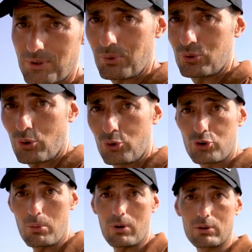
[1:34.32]
petit peu sur
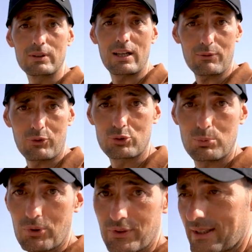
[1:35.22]
YouTube, donc d'ailleurs, il faut que tu
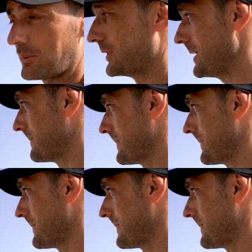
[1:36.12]
penses à t'abonner,